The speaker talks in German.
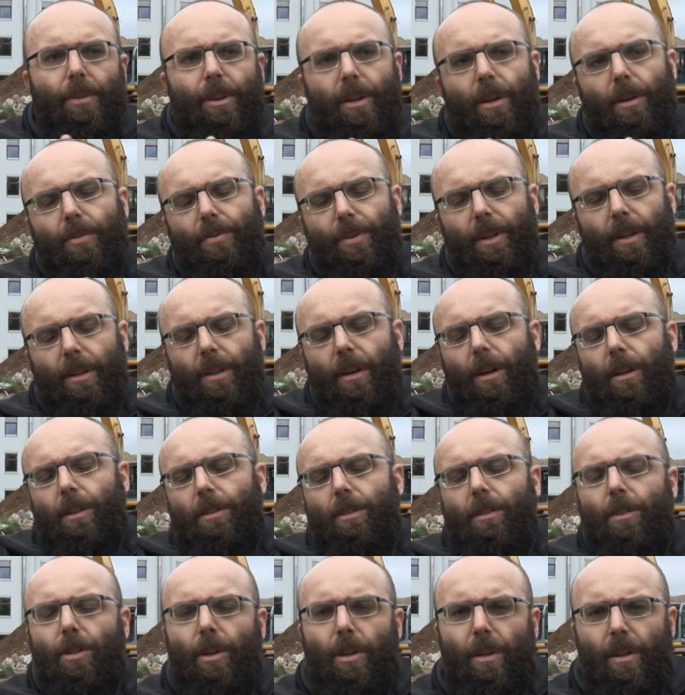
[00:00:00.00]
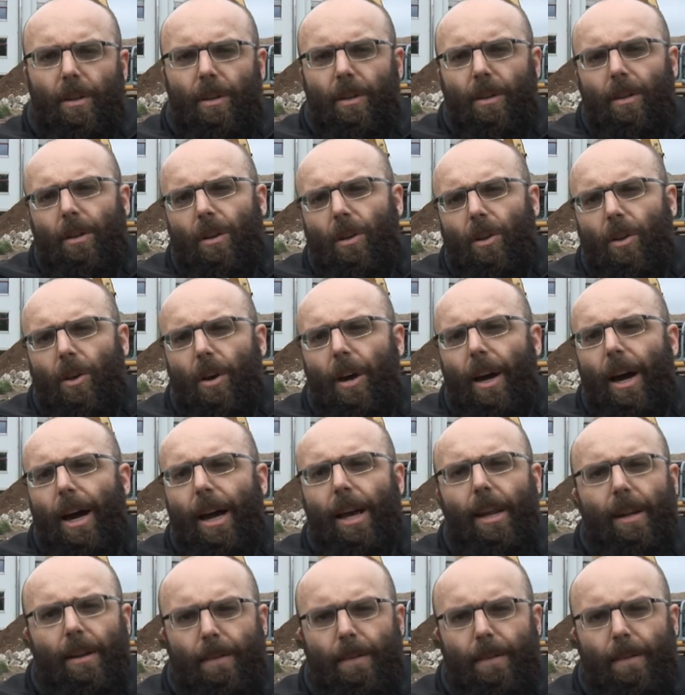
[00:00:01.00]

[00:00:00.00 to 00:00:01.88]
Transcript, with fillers: wieder 4000 Tonnen neu ein.